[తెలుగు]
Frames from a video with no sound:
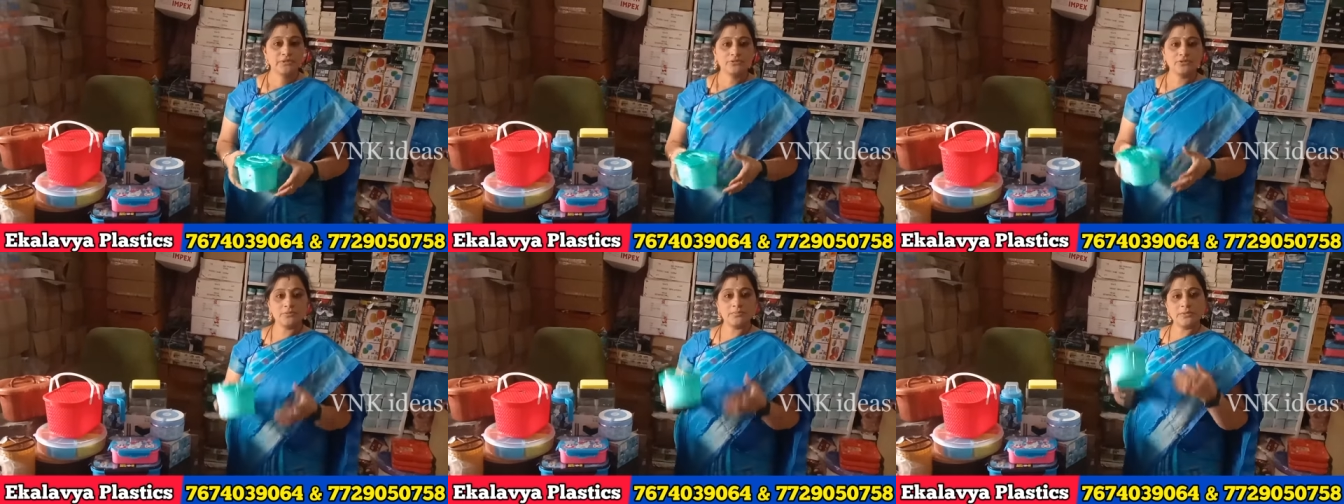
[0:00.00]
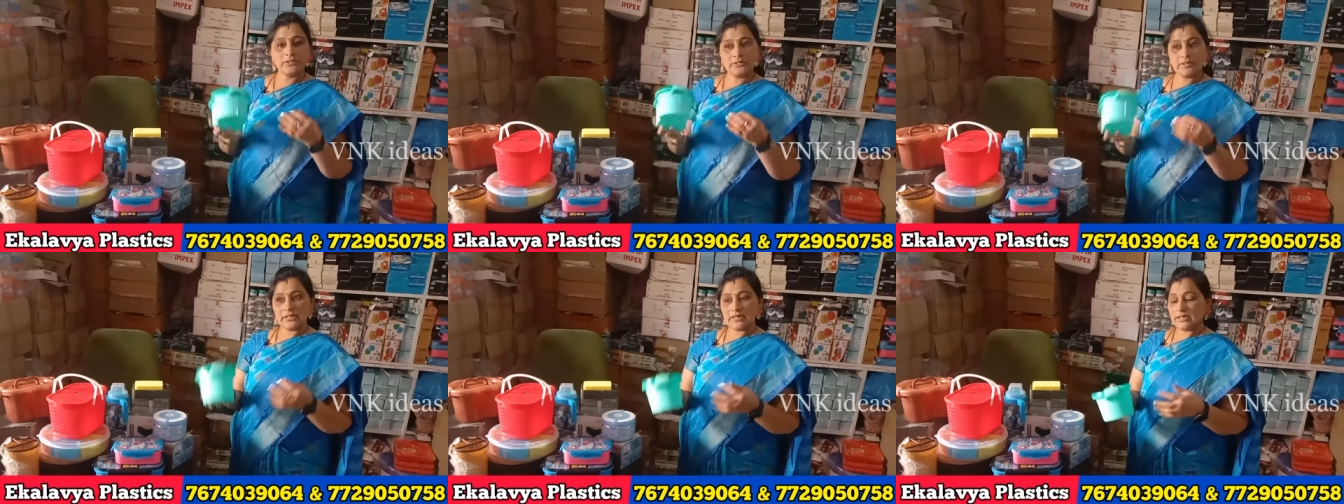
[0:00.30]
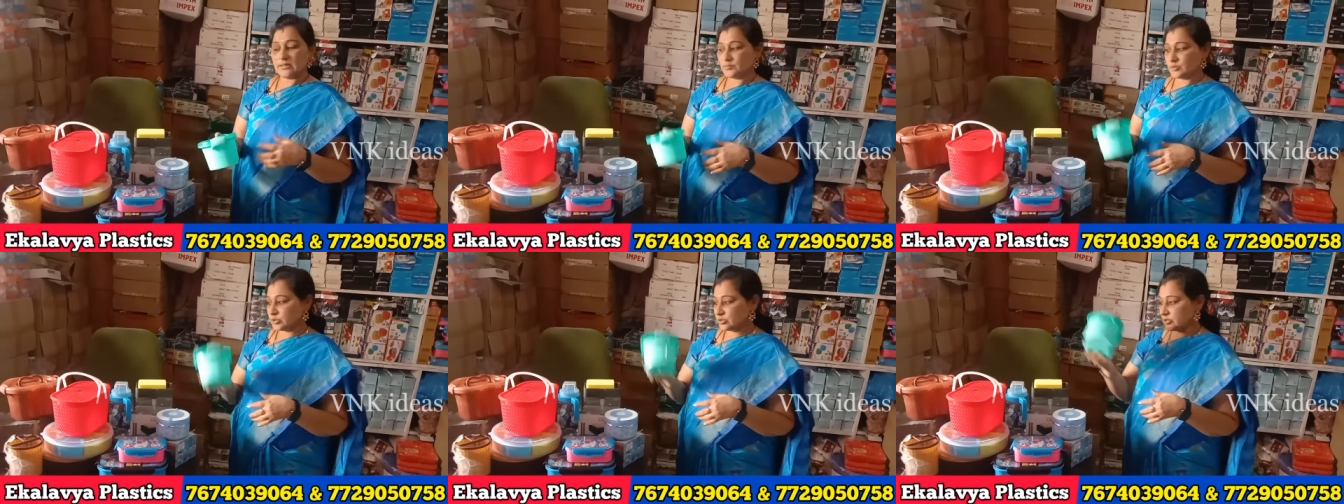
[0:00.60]
సో మన
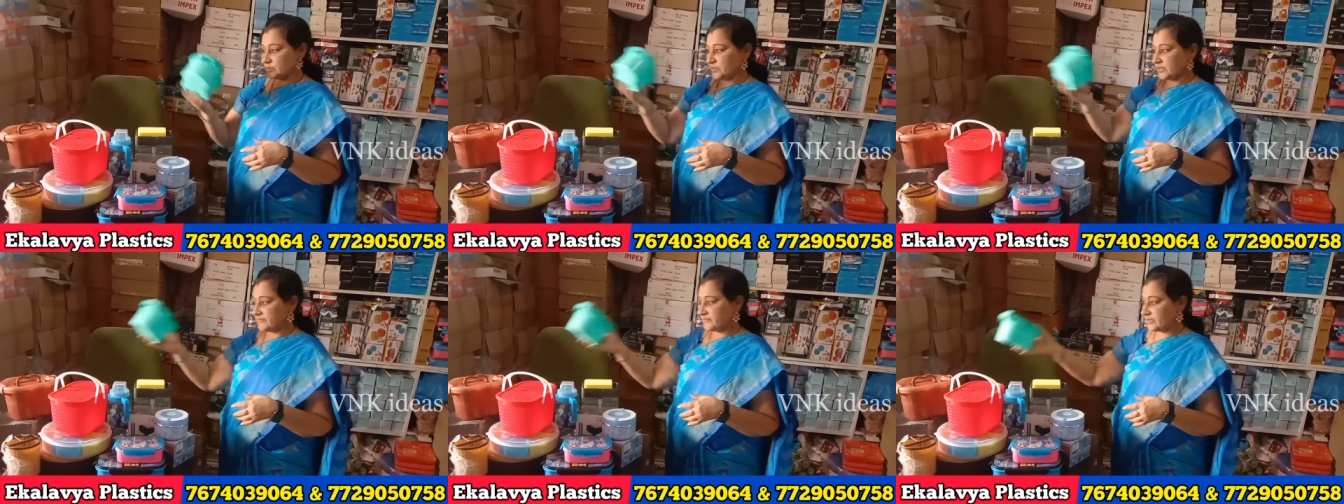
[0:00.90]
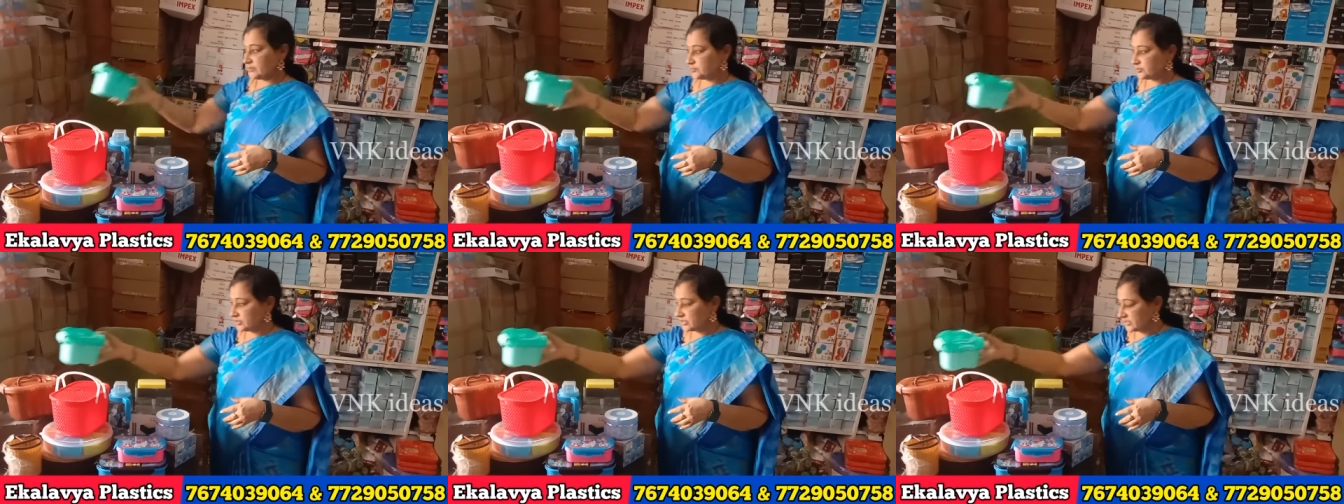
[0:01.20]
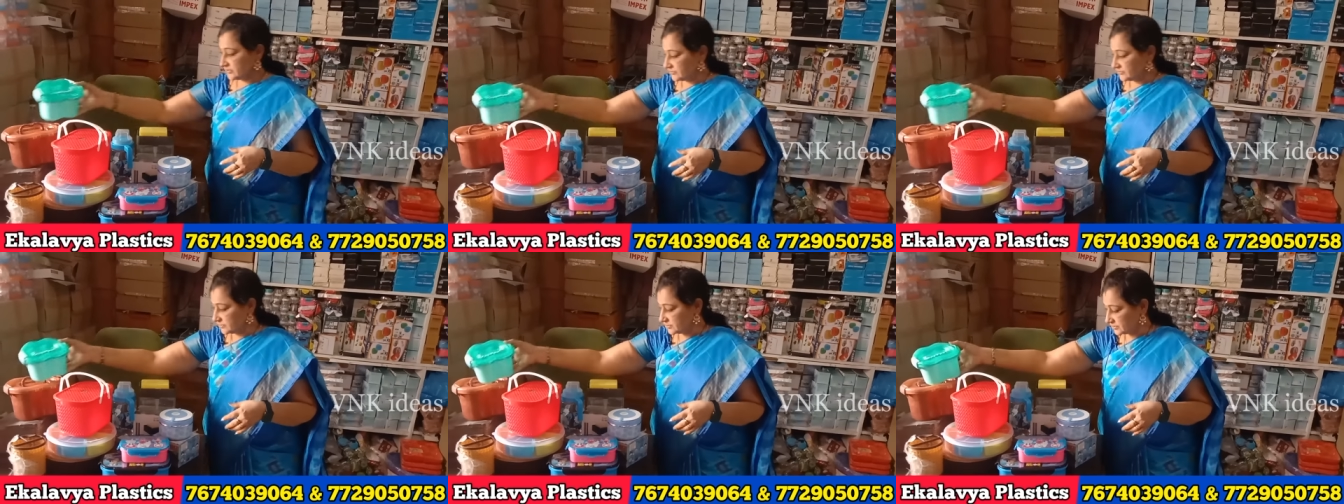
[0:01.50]
దగ్గర మొత్తం
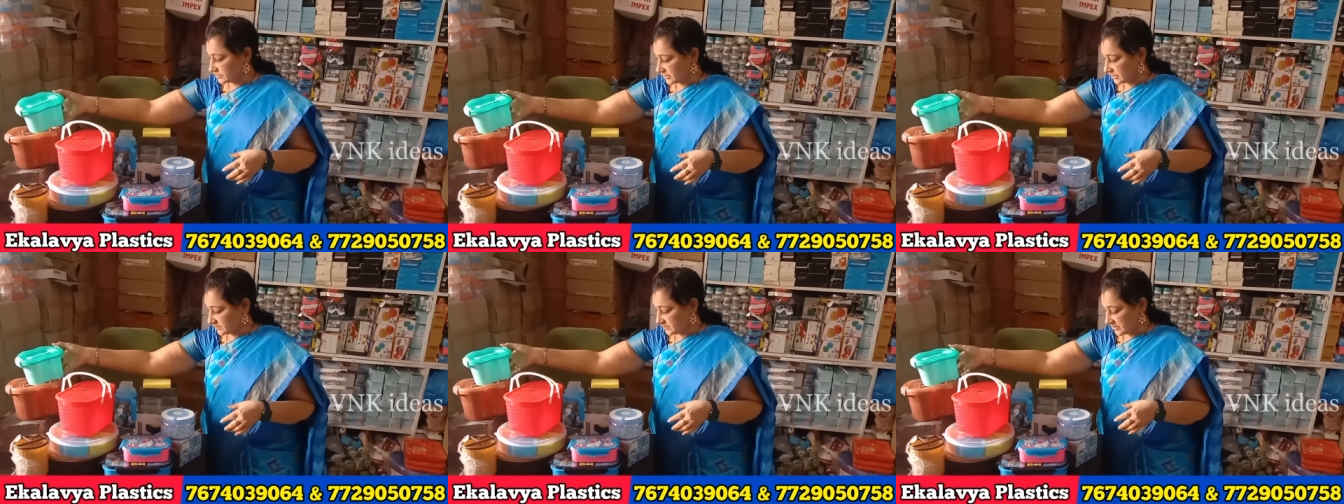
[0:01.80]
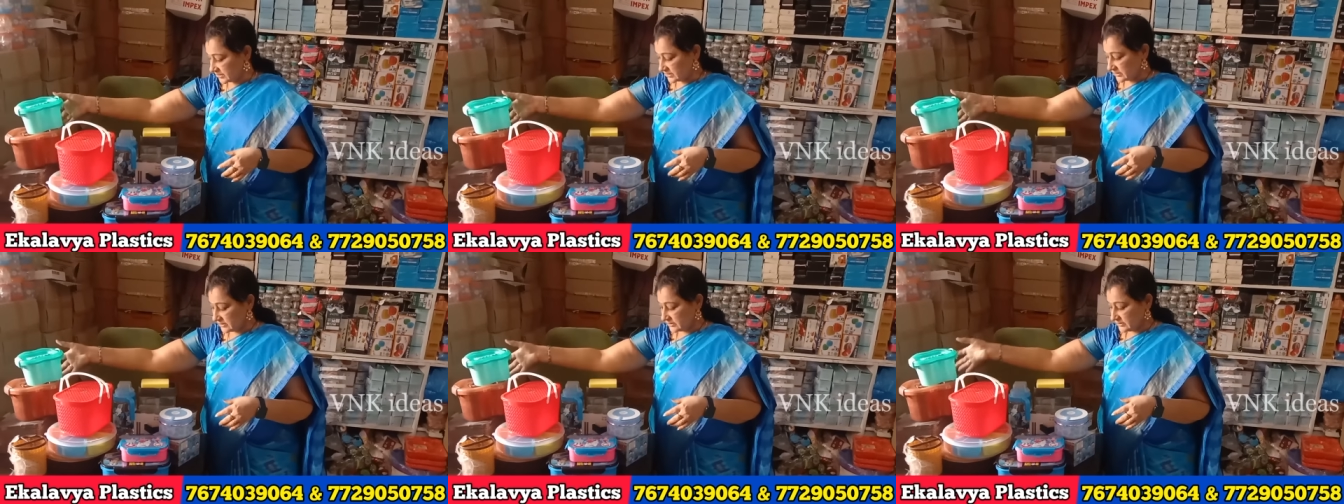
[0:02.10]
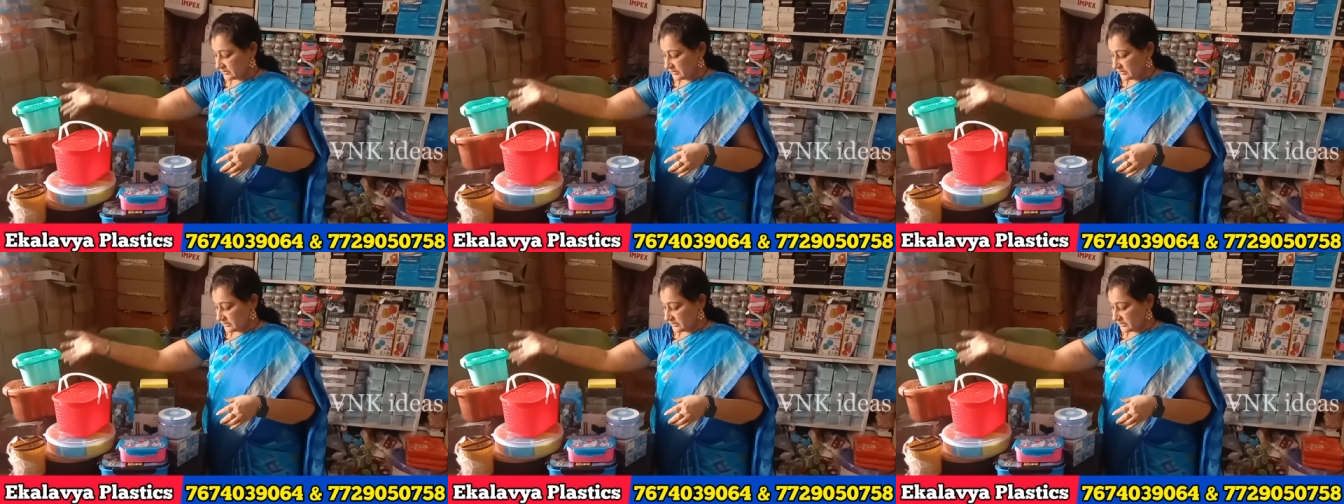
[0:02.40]
అవైలబిలిటీ ఉంటుందన్నమాట